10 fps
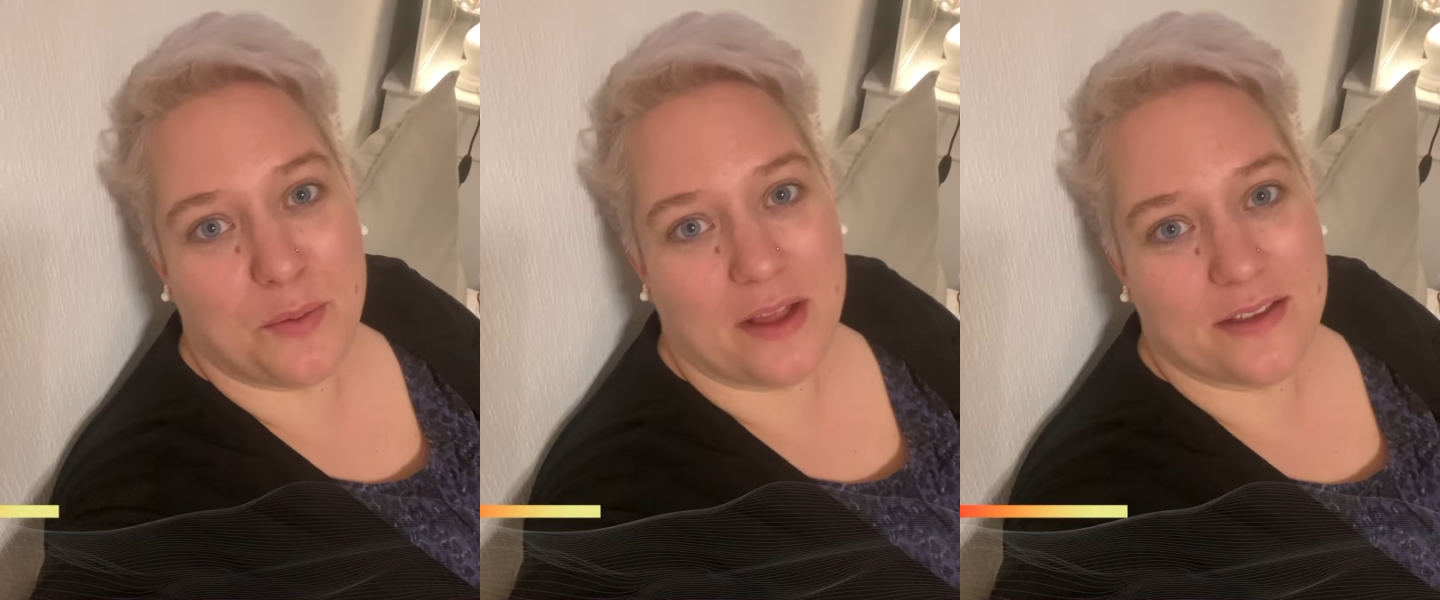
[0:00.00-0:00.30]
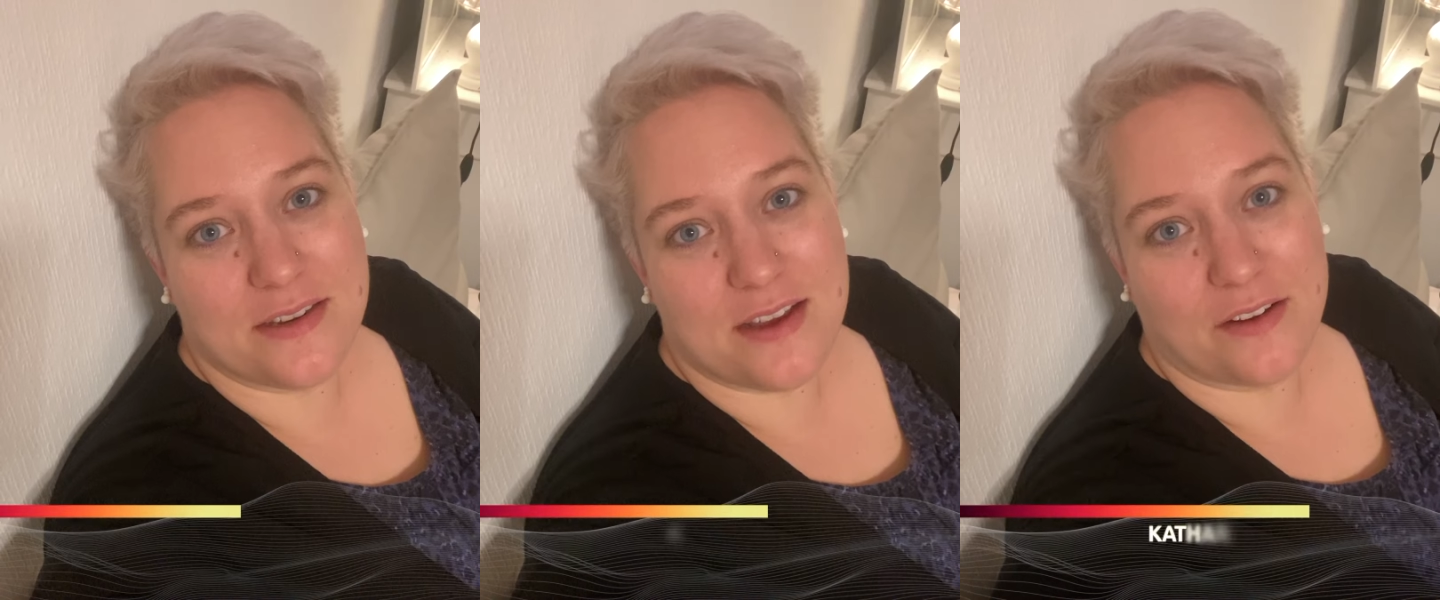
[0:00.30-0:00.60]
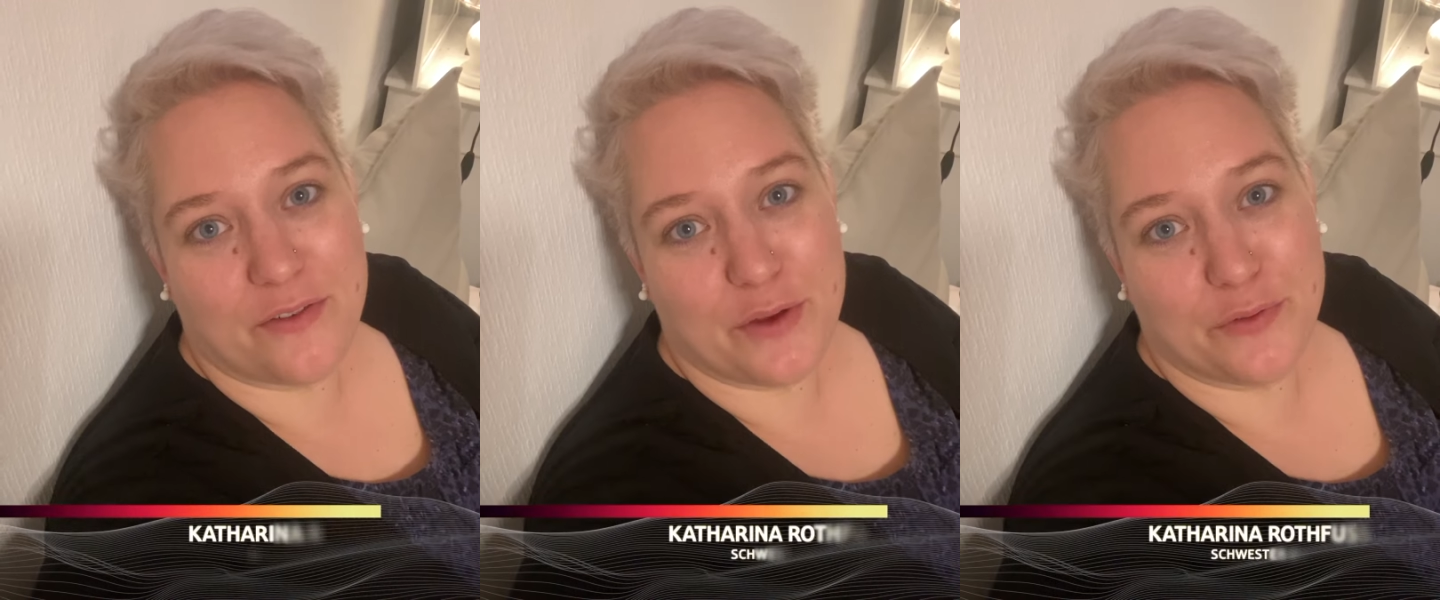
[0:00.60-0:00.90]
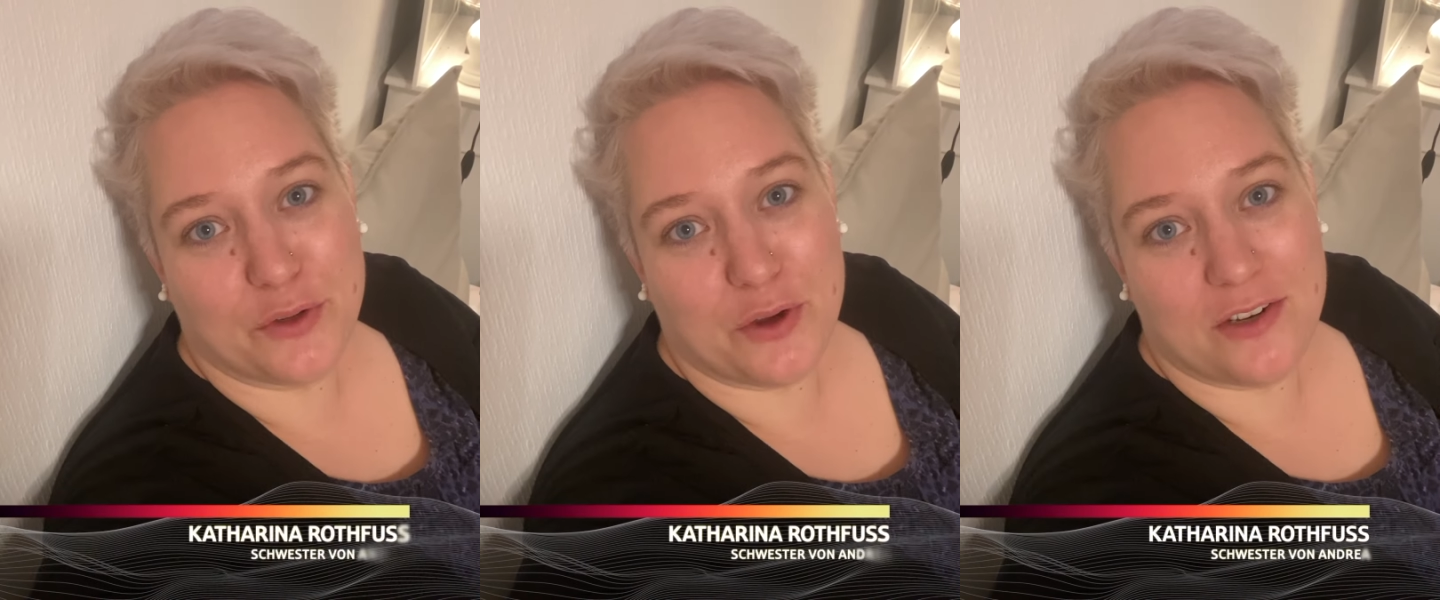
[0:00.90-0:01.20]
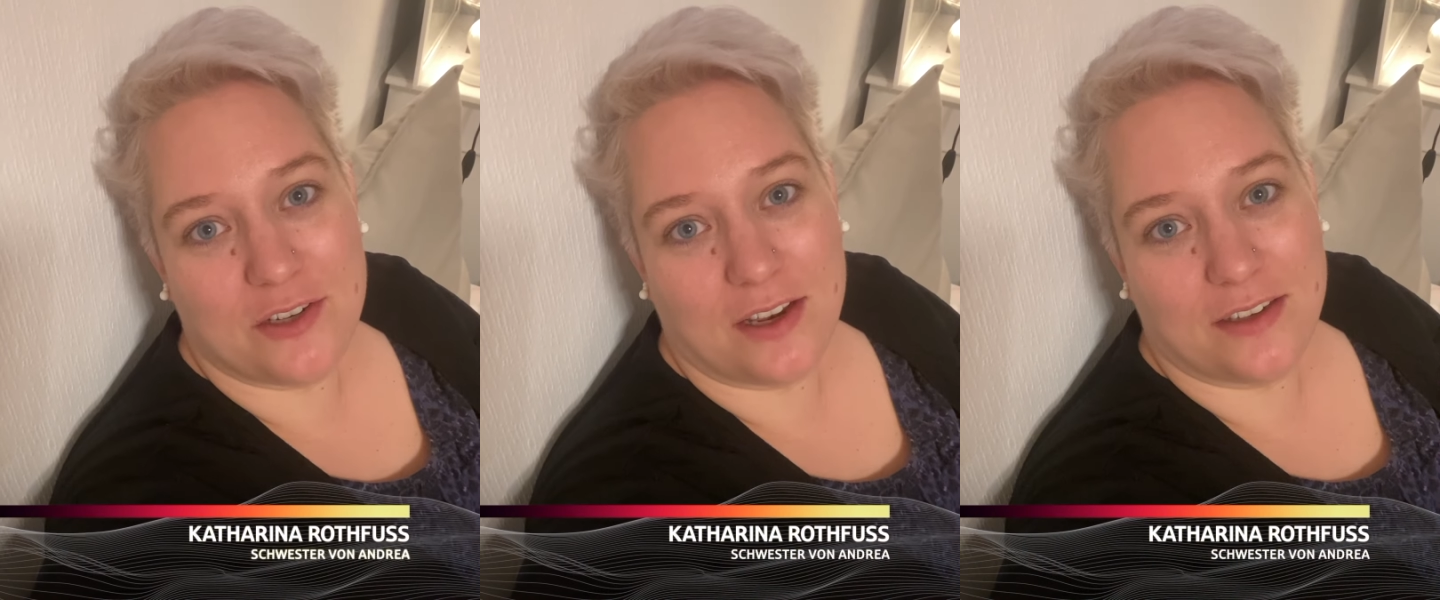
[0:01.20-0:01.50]
Platz in Yankling für
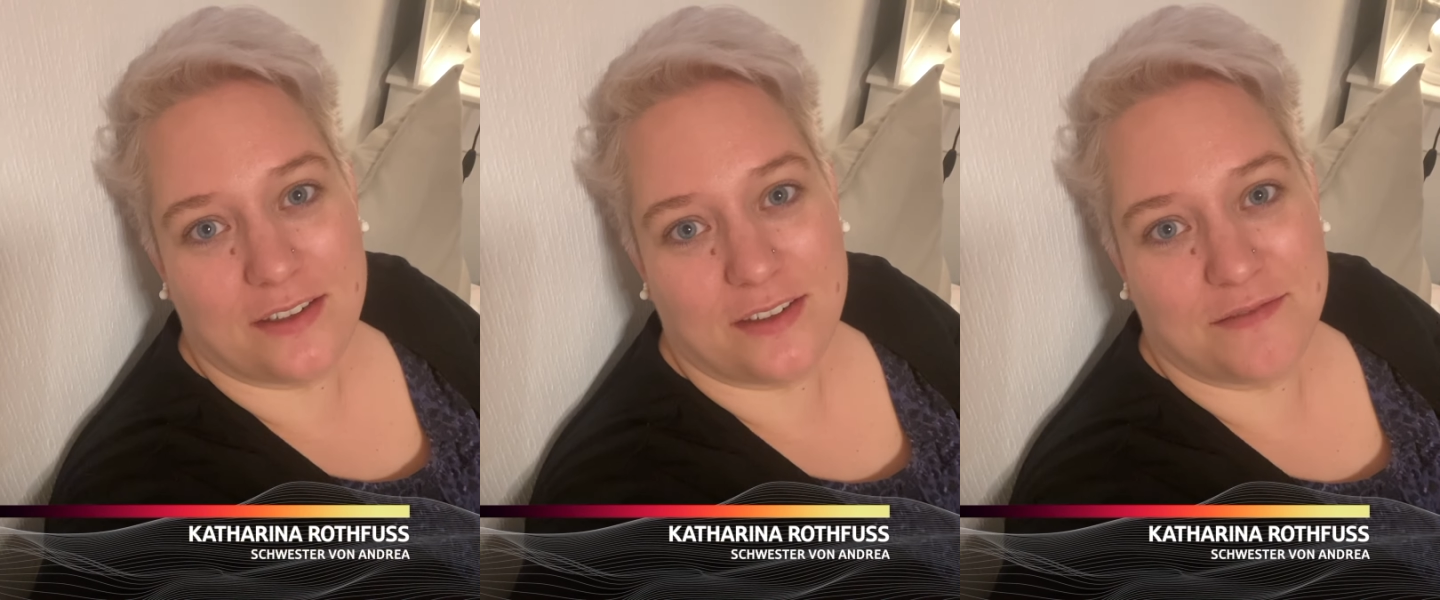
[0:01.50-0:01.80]
Deutschland.